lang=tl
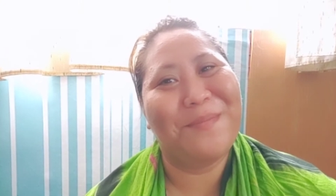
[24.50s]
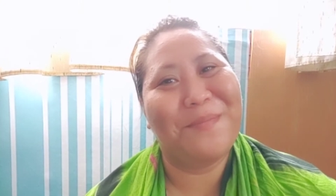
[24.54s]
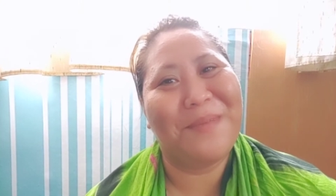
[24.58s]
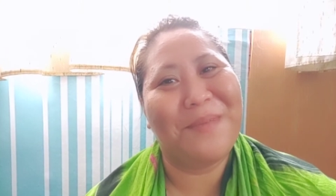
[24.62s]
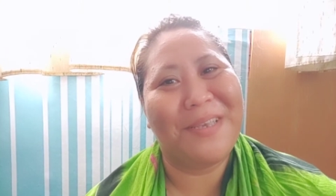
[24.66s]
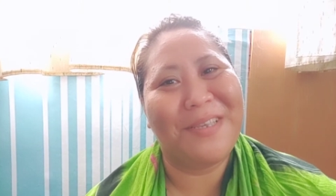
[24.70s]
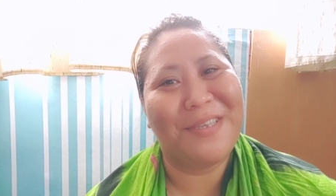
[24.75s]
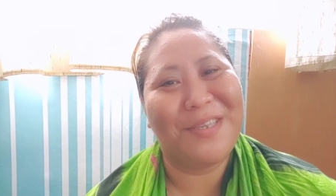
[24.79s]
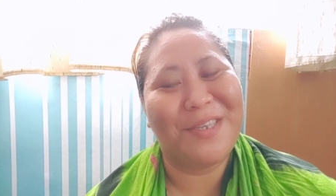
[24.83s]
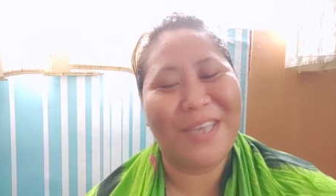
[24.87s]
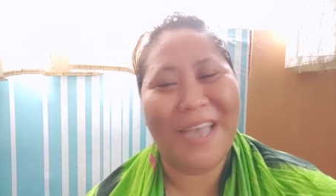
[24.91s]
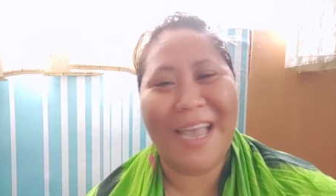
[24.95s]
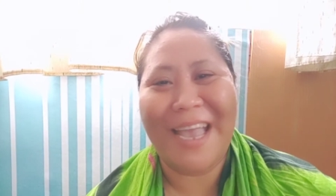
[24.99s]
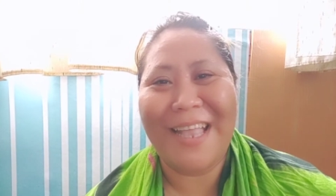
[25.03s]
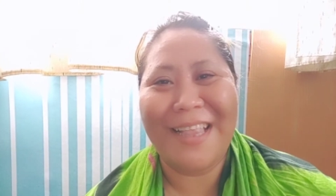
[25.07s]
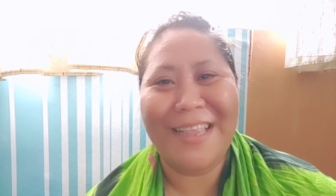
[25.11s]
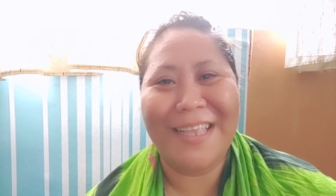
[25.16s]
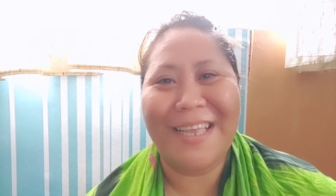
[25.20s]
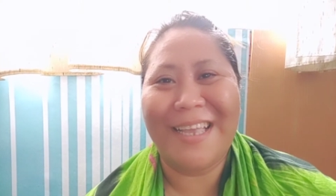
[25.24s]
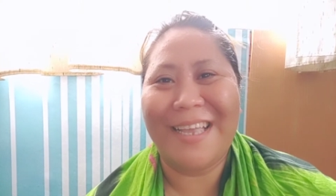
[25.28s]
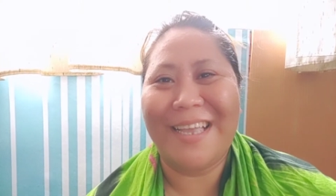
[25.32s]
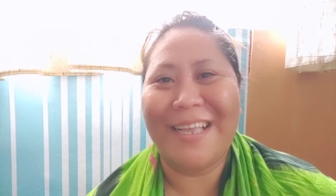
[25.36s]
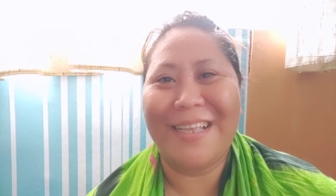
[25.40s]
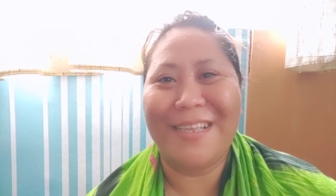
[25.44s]

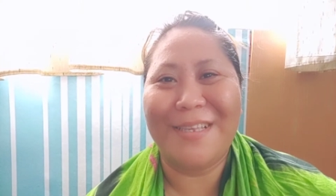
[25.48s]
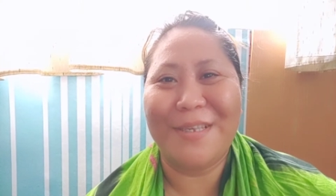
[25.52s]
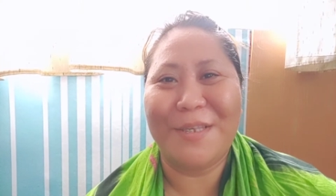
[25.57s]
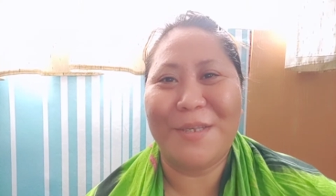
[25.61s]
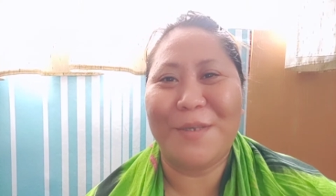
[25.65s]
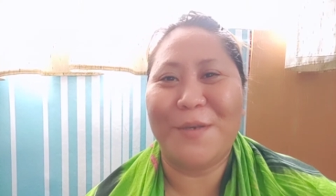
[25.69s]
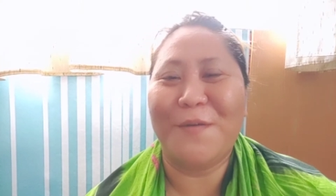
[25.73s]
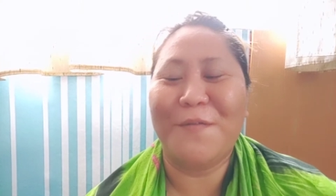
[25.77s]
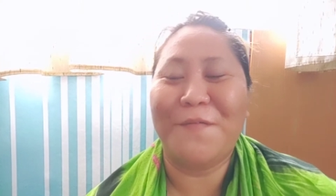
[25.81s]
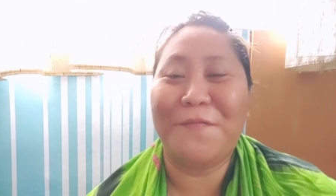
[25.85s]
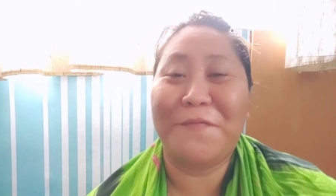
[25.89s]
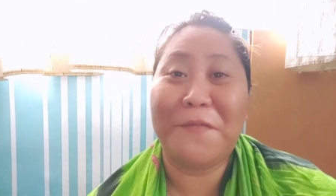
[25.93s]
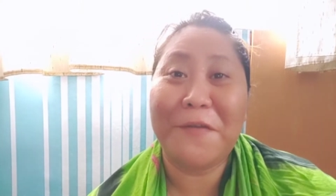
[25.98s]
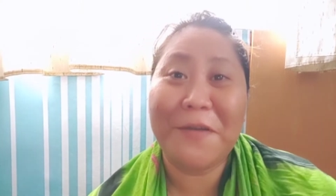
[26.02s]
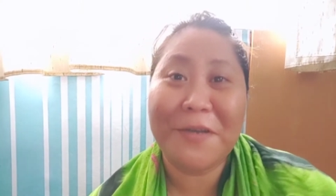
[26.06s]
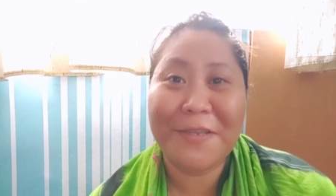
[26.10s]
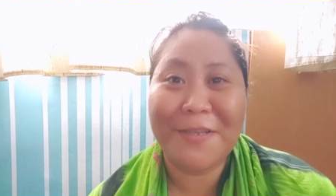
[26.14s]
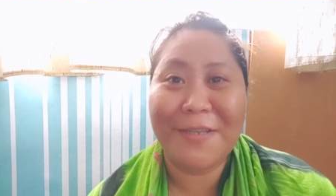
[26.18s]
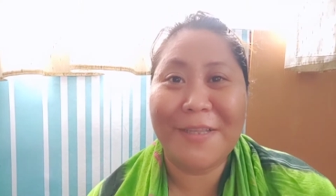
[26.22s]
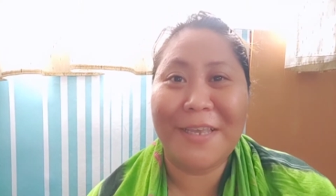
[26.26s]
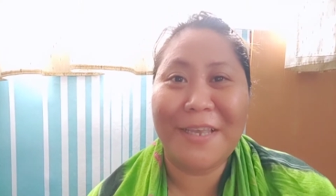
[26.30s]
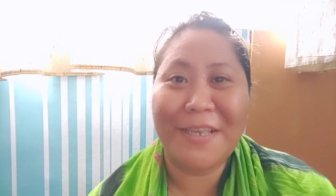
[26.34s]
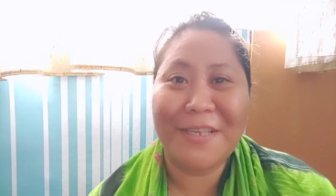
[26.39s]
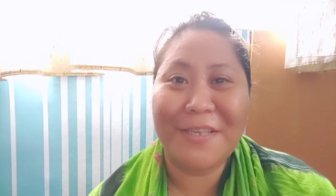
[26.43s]
channel. So, for
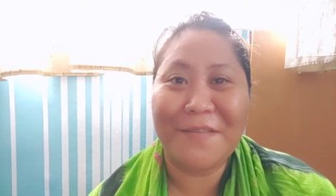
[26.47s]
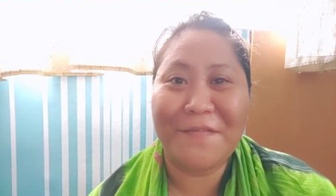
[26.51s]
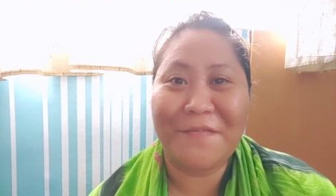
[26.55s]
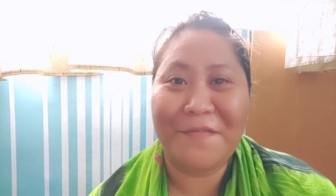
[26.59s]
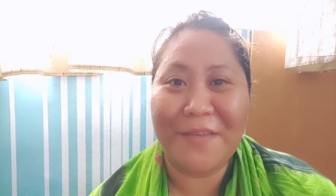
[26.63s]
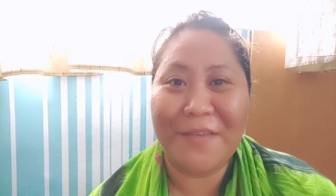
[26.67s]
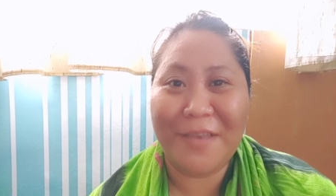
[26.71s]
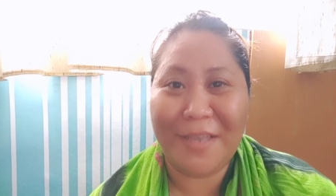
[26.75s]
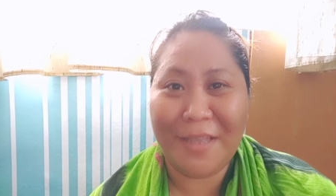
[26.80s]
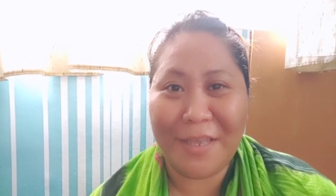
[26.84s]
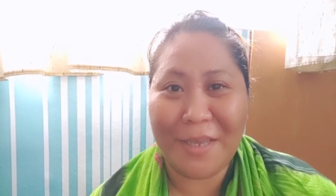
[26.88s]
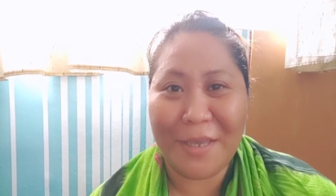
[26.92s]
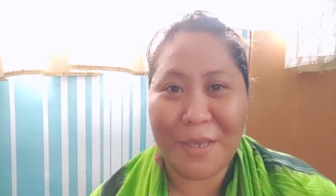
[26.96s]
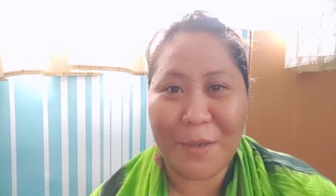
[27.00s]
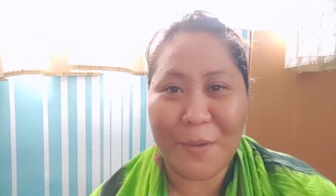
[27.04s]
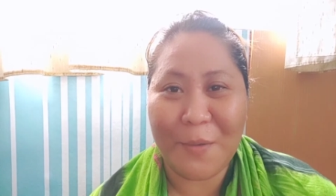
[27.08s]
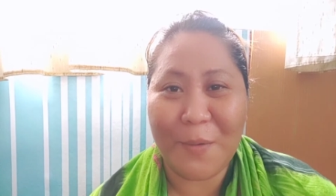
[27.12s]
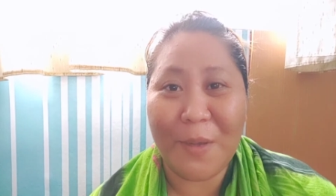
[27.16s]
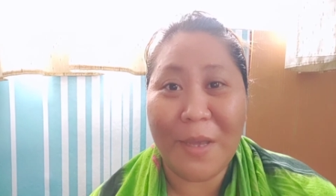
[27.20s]
today's video